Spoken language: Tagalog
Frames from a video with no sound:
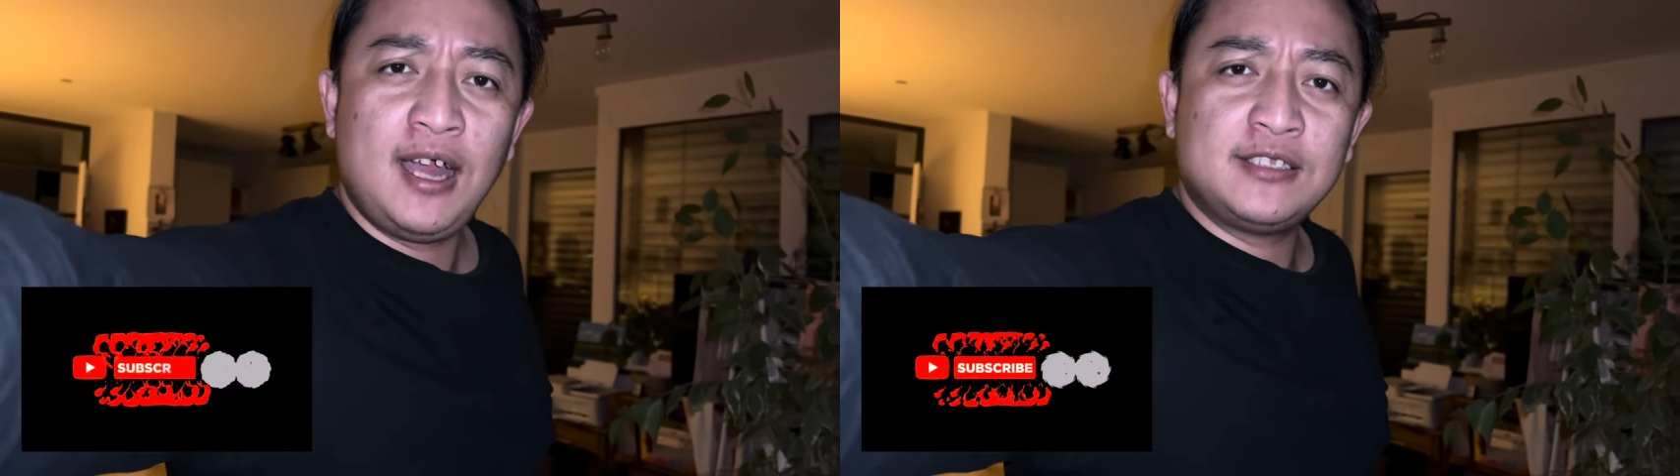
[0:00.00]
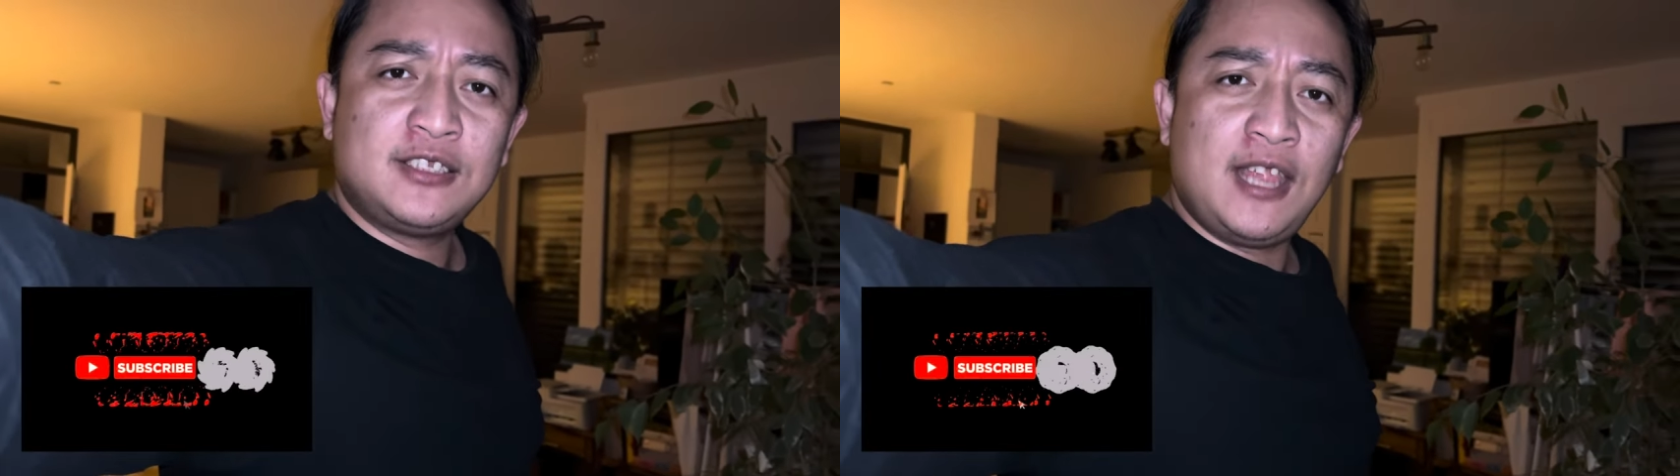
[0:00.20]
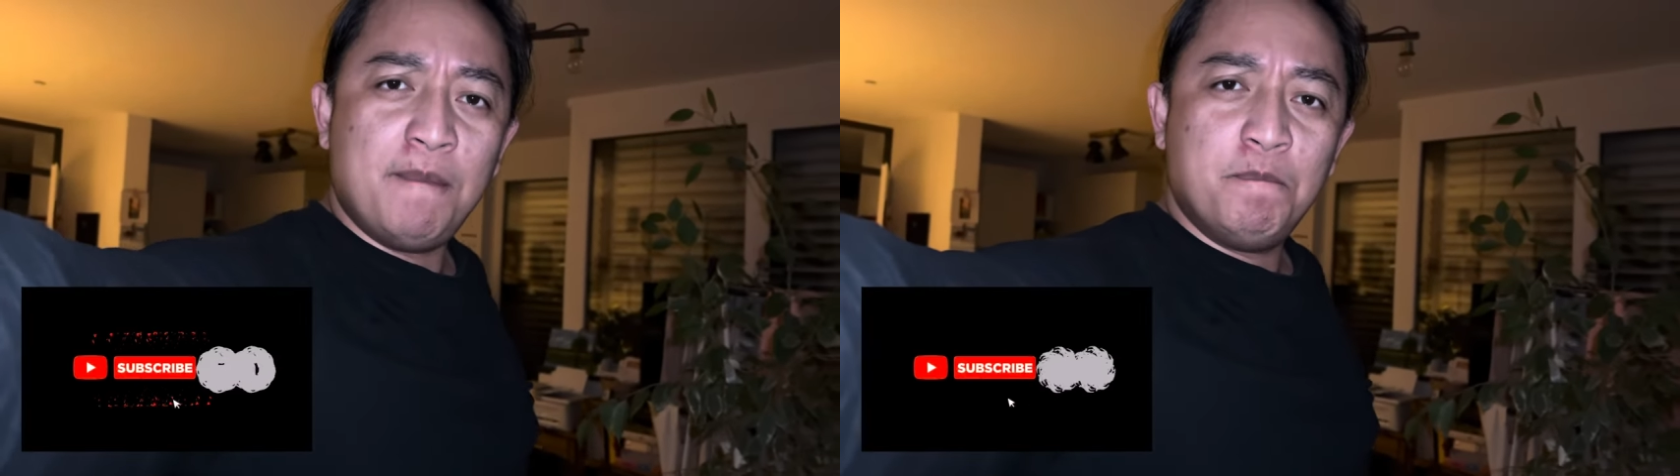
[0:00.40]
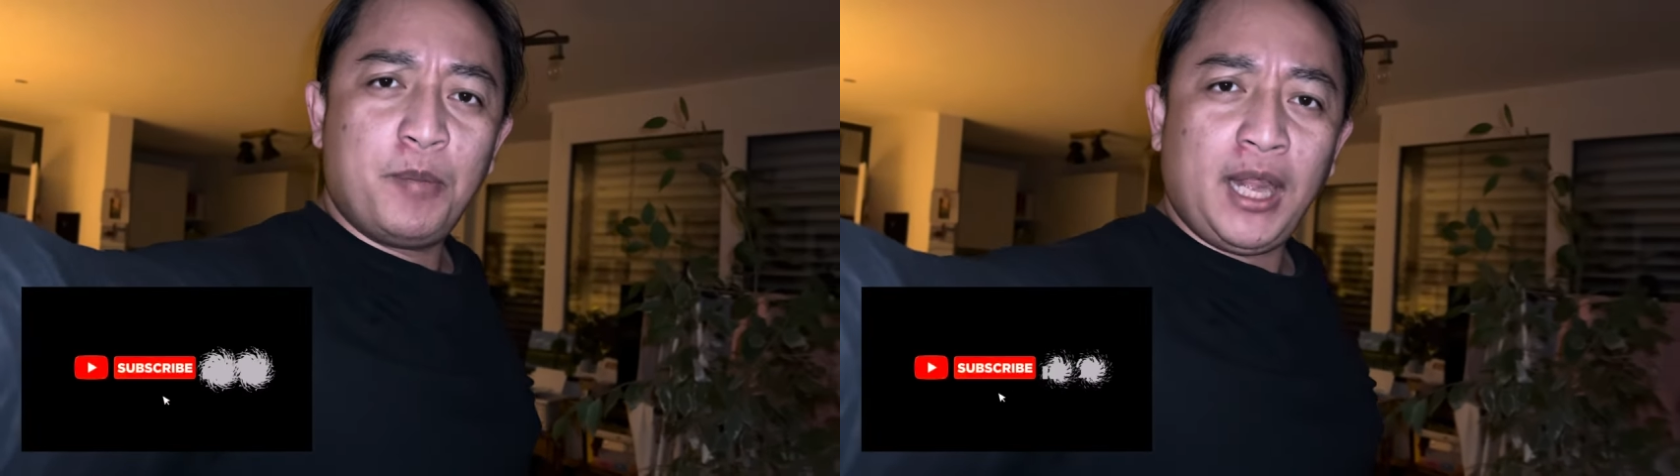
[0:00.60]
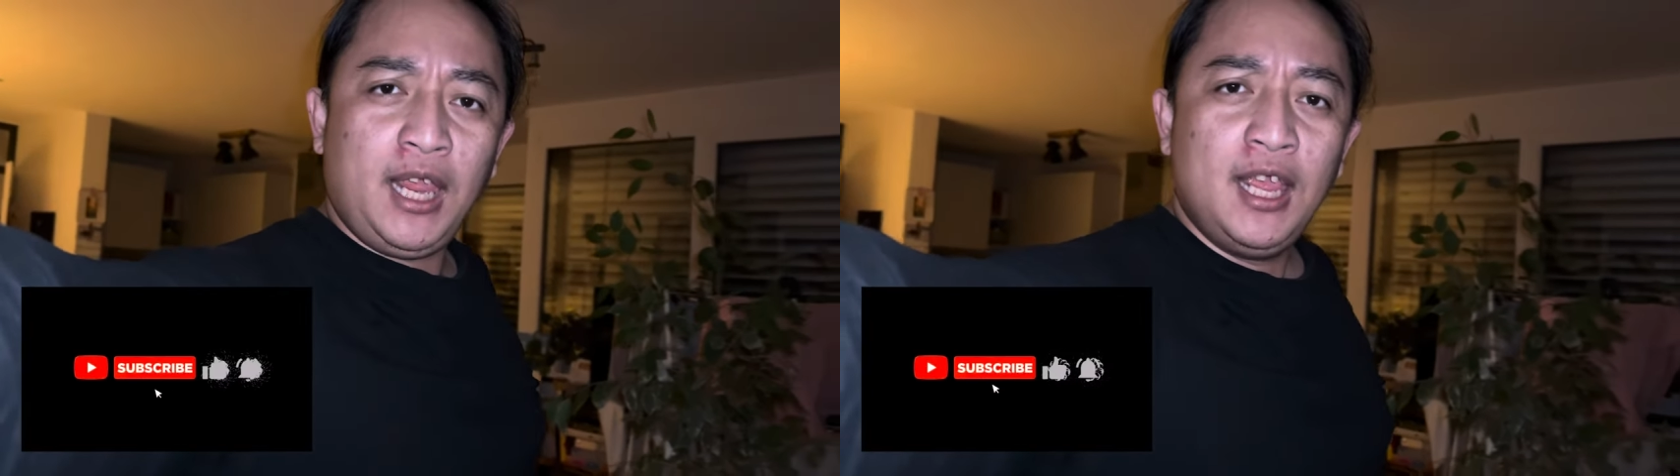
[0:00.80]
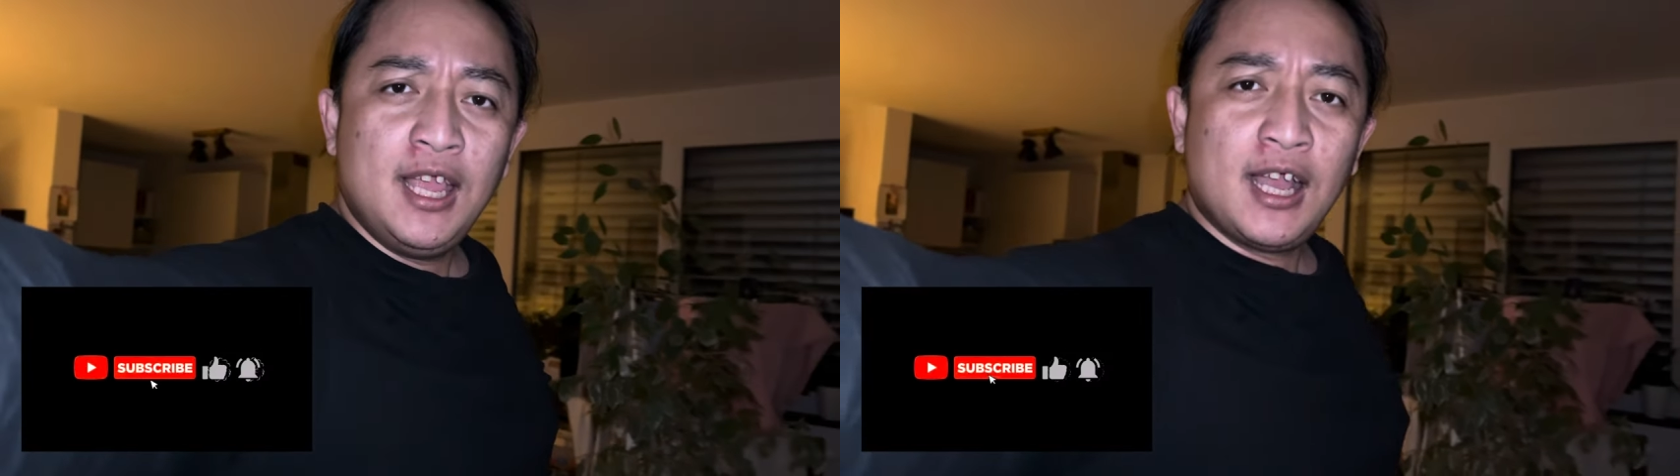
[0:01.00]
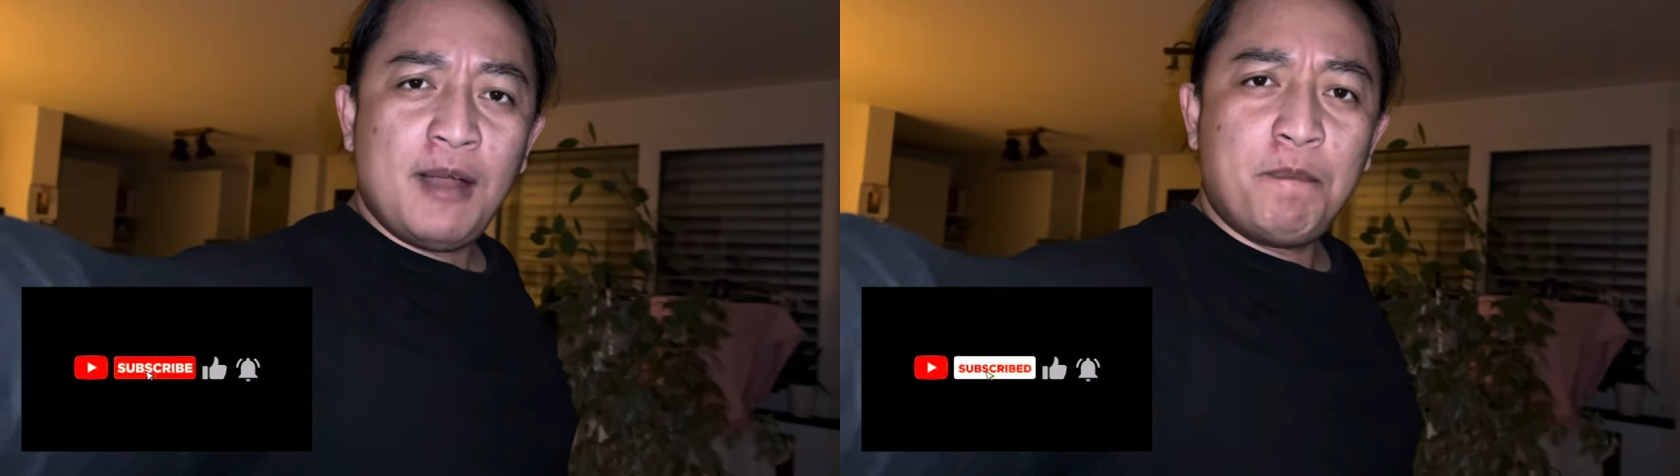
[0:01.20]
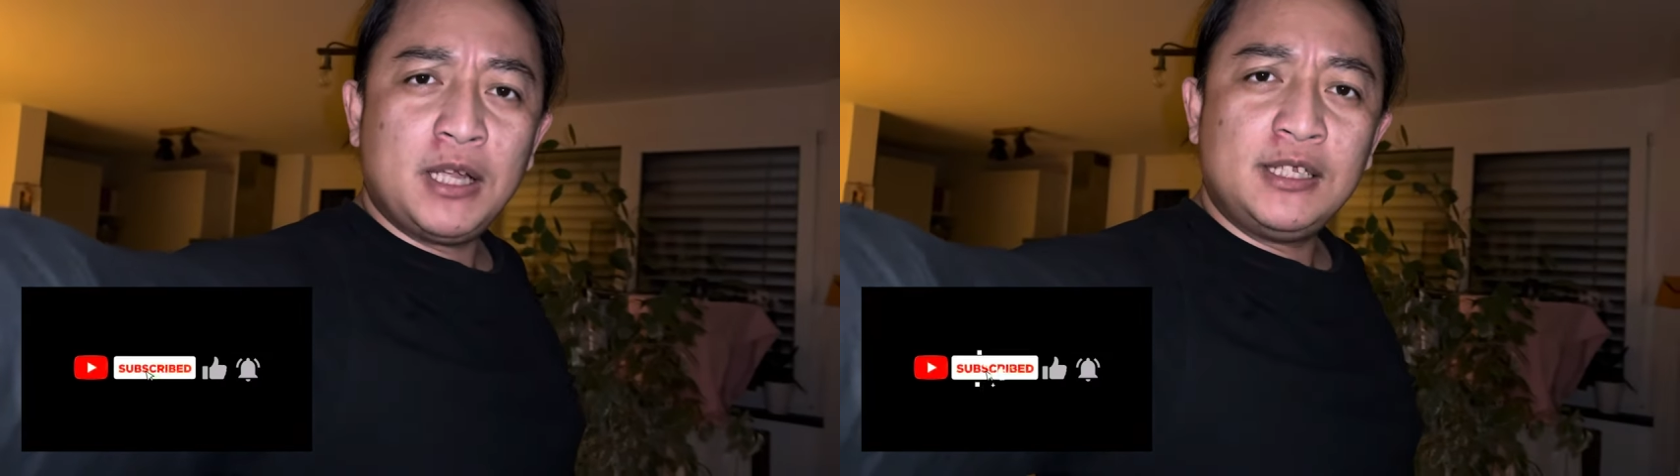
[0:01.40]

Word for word: At syempre, kapag